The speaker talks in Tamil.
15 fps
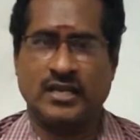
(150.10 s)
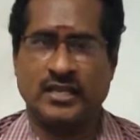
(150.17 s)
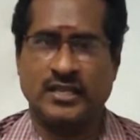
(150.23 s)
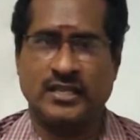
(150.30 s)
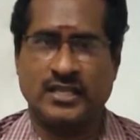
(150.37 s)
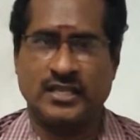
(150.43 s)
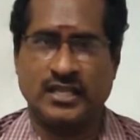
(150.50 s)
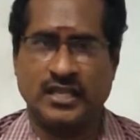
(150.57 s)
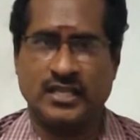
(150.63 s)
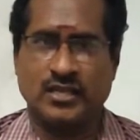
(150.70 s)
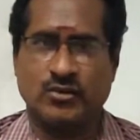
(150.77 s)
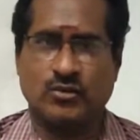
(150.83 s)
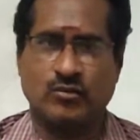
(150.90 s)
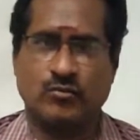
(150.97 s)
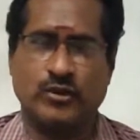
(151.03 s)
இந்த
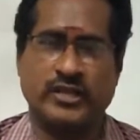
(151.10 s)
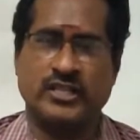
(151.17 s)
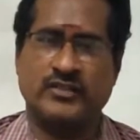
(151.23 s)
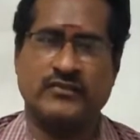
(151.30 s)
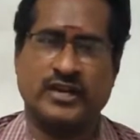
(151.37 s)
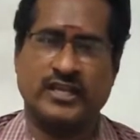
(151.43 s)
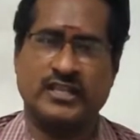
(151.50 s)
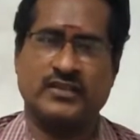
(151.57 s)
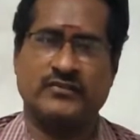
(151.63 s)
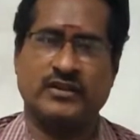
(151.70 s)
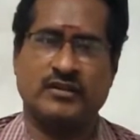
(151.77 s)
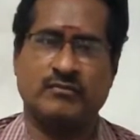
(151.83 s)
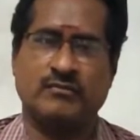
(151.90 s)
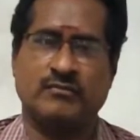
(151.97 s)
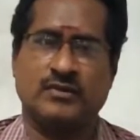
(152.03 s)
தேதிக்குள் முடிந்து
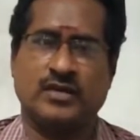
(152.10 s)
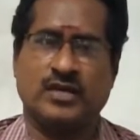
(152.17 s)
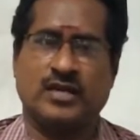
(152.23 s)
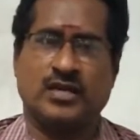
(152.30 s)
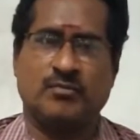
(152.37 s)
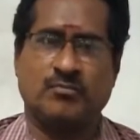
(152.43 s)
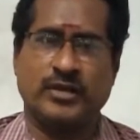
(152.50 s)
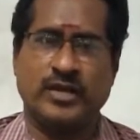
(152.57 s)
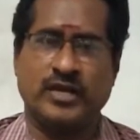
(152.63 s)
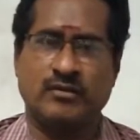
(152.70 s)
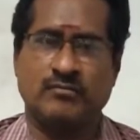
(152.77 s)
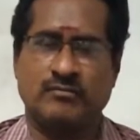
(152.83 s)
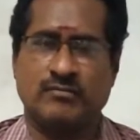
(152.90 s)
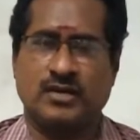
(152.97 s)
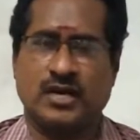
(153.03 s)
வடைந்துவிடும்
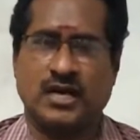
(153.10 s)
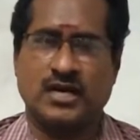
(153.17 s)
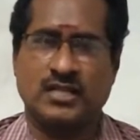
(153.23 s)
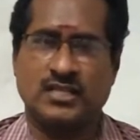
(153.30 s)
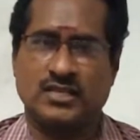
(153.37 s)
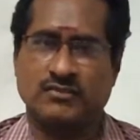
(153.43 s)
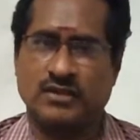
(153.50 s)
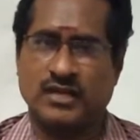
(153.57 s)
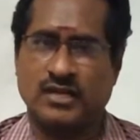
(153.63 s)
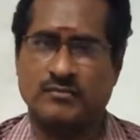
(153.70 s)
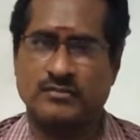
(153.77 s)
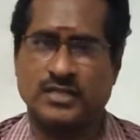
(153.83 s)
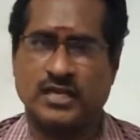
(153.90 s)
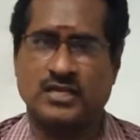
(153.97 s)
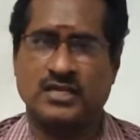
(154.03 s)
மீண்டும் அடுத்த
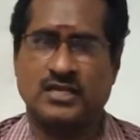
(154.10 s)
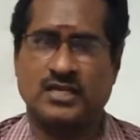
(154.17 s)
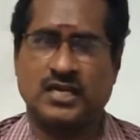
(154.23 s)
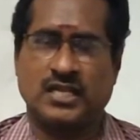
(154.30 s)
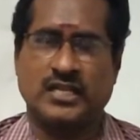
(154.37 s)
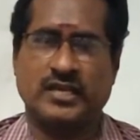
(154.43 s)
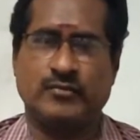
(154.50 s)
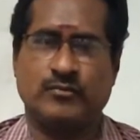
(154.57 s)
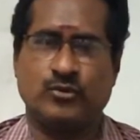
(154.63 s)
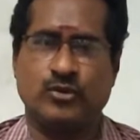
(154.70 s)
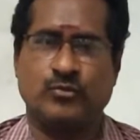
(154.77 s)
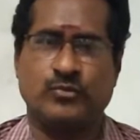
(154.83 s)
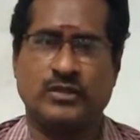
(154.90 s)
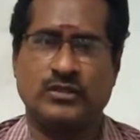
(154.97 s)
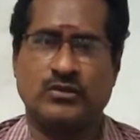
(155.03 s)
வருடம்தான் அதை
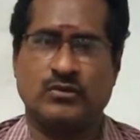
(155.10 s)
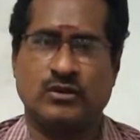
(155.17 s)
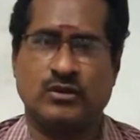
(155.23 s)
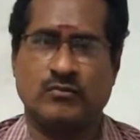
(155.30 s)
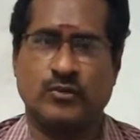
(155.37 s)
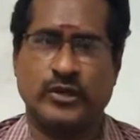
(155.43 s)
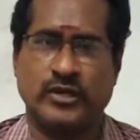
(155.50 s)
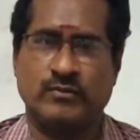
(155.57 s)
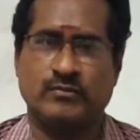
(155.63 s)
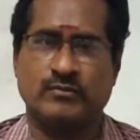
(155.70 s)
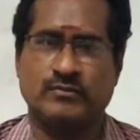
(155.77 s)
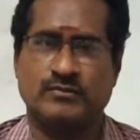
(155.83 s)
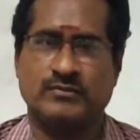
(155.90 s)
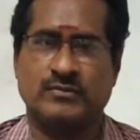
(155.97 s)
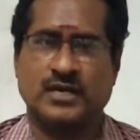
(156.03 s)
புதுப்பித்து கொள்ள முடியும்
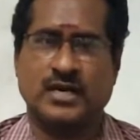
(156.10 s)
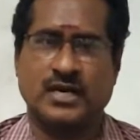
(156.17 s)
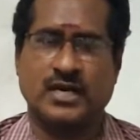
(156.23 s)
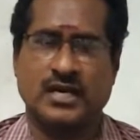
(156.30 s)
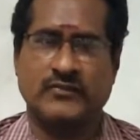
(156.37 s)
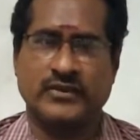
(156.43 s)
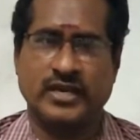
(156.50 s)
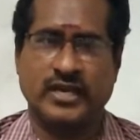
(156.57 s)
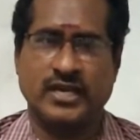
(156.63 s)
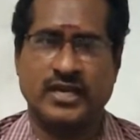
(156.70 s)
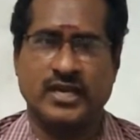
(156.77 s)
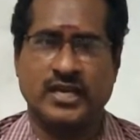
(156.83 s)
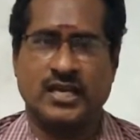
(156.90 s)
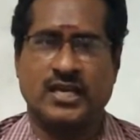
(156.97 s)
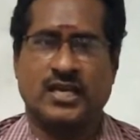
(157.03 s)
ஆகவே
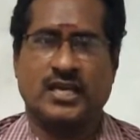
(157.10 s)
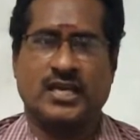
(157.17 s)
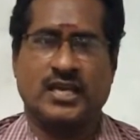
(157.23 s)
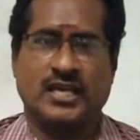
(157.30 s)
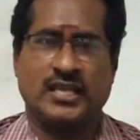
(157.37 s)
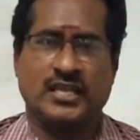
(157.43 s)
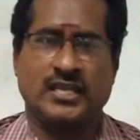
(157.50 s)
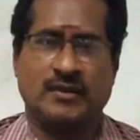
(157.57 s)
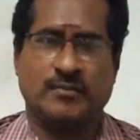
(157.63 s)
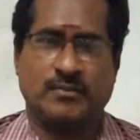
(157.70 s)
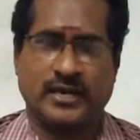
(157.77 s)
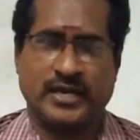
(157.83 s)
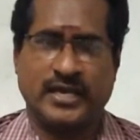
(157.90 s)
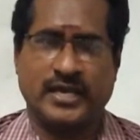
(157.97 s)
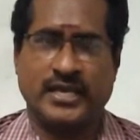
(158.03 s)
இந்த
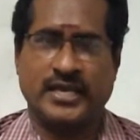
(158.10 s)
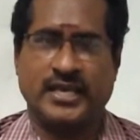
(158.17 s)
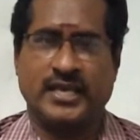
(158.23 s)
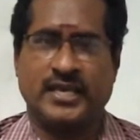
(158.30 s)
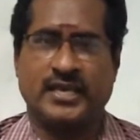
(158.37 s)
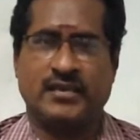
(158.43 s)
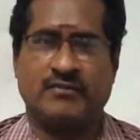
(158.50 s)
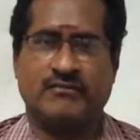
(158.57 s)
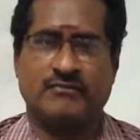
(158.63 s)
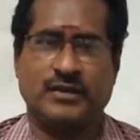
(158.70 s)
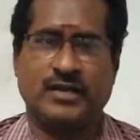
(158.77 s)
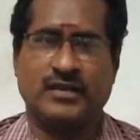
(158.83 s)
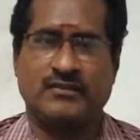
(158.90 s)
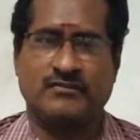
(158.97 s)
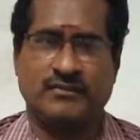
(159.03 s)
பயனை
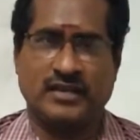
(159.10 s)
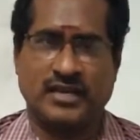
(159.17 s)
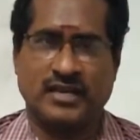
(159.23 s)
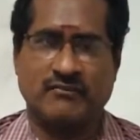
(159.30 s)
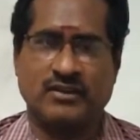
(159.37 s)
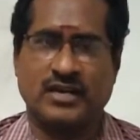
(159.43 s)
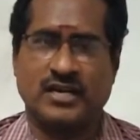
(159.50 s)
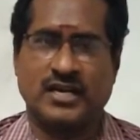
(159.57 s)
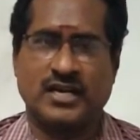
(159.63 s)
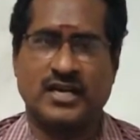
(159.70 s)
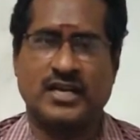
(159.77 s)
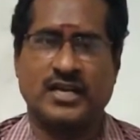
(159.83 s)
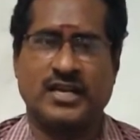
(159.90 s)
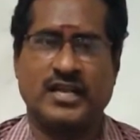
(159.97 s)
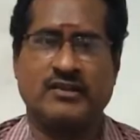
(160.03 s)
வெகு விரைவாக
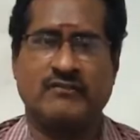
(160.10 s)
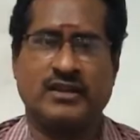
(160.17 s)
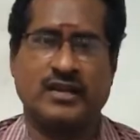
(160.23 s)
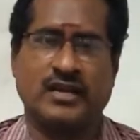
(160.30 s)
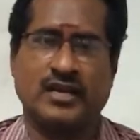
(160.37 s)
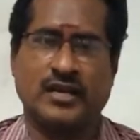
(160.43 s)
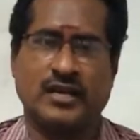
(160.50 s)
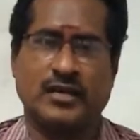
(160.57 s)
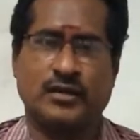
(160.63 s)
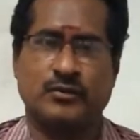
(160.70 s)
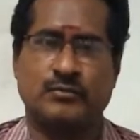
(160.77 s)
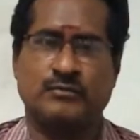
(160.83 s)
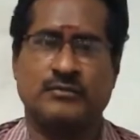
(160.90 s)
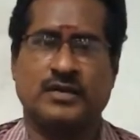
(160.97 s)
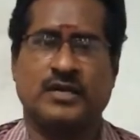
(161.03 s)

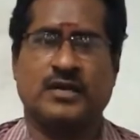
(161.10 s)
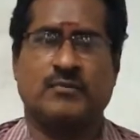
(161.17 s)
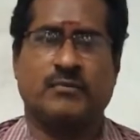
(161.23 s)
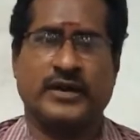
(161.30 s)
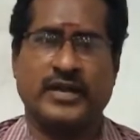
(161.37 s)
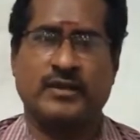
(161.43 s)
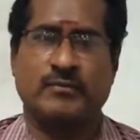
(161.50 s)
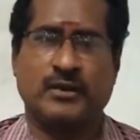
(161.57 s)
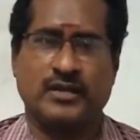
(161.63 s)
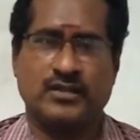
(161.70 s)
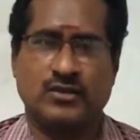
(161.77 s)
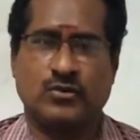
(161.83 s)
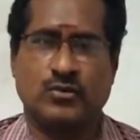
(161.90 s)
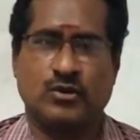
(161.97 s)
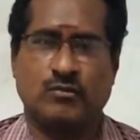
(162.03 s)
டிரைவர்களும்
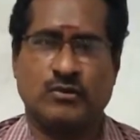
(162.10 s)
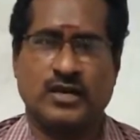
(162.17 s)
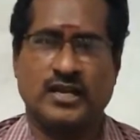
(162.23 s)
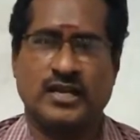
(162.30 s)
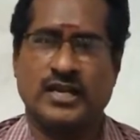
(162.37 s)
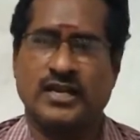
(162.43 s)
பயன்படுத்தி கொள்ளுமாறு